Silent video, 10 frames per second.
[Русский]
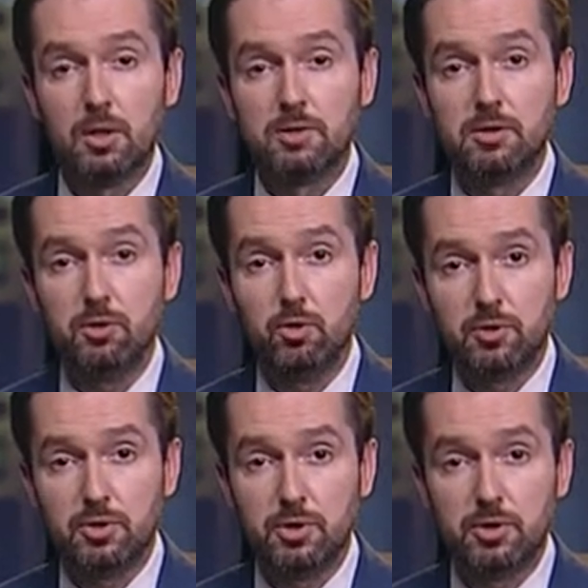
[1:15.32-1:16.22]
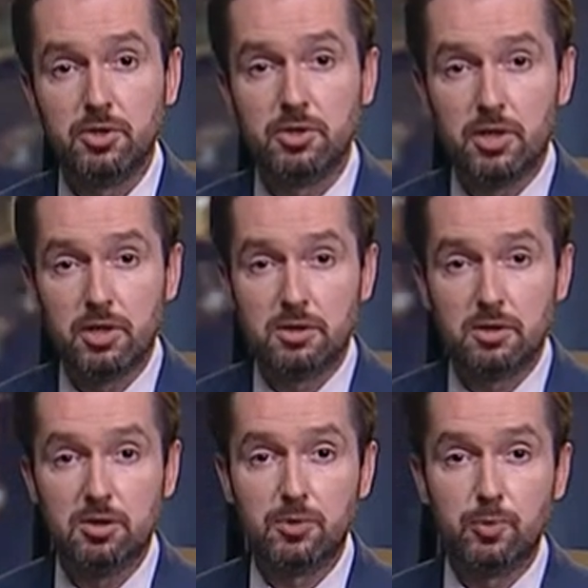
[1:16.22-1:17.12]
Заемщик считается
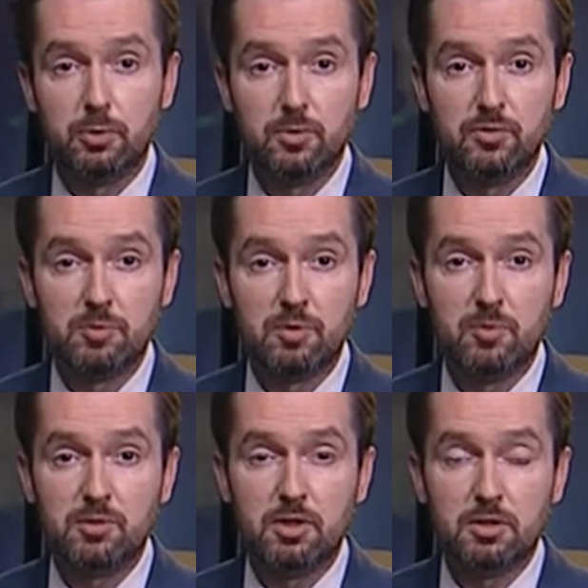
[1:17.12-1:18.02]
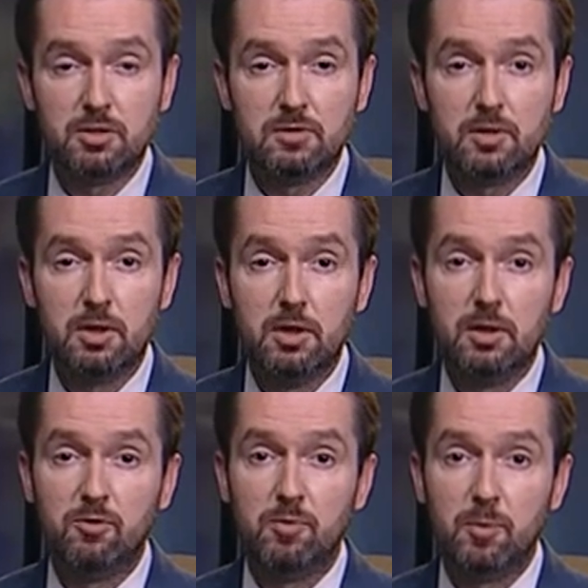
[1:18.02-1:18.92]
исполнившим обязательство
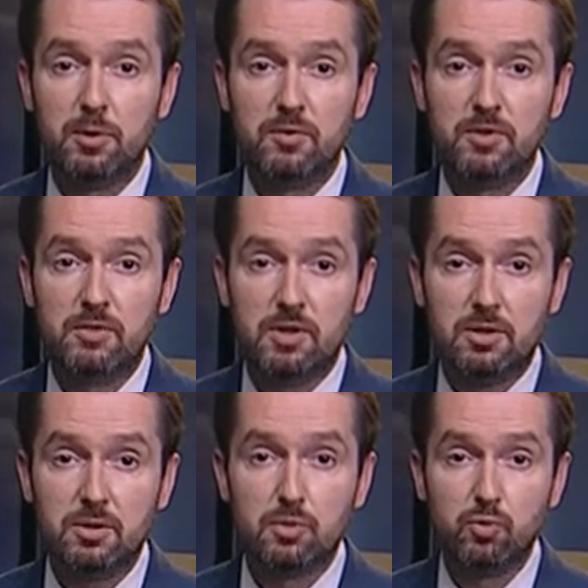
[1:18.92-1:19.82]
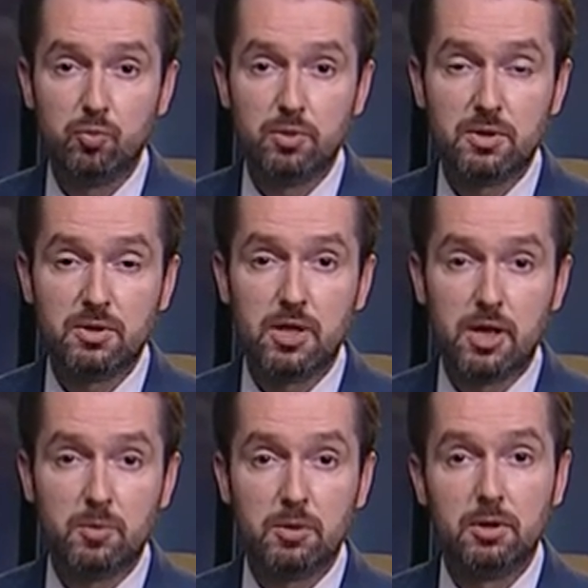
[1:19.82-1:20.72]
в момент возврата суммы
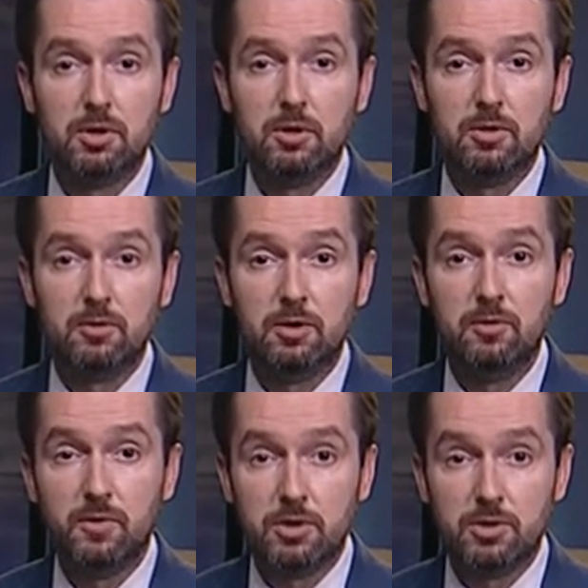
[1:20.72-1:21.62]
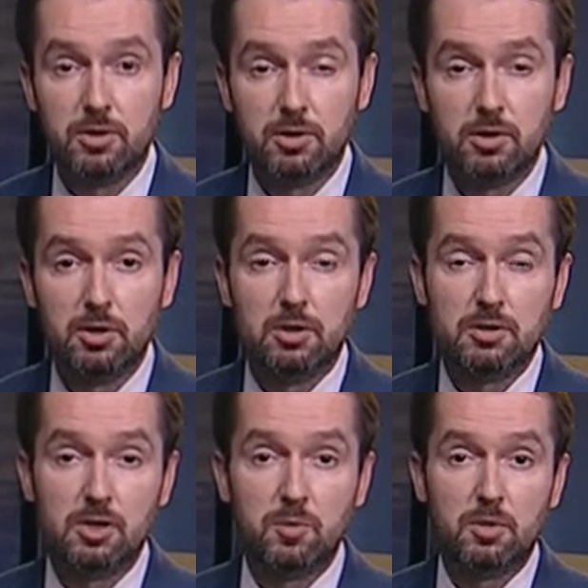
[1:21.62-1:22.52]
займа или вещи
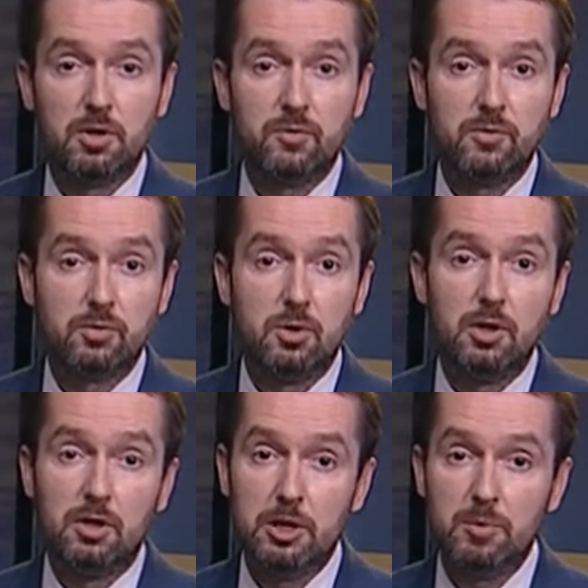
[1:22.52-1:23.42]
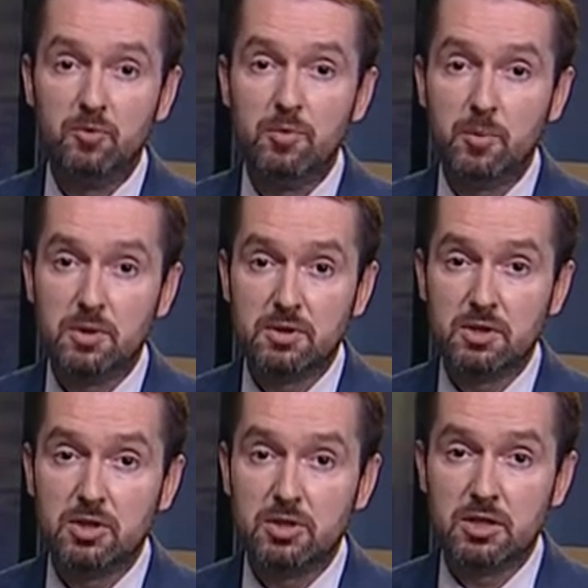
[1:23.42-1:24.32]
заимодавцу либо в момент
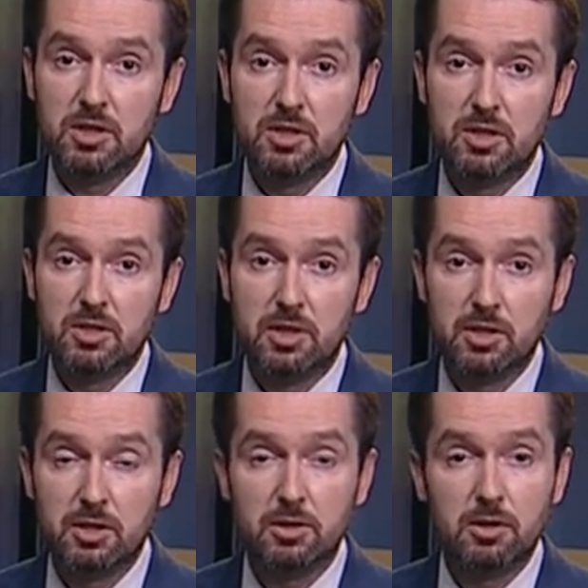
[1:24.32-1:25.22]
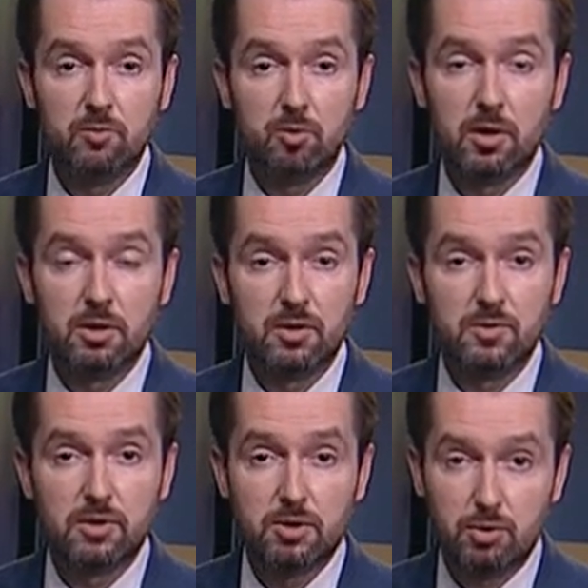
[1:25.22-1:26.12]
зачисления денег на его
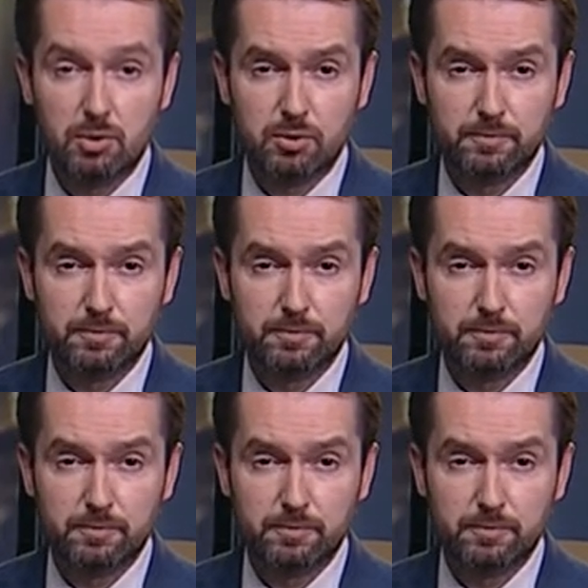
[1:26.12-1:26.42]
банковский счет.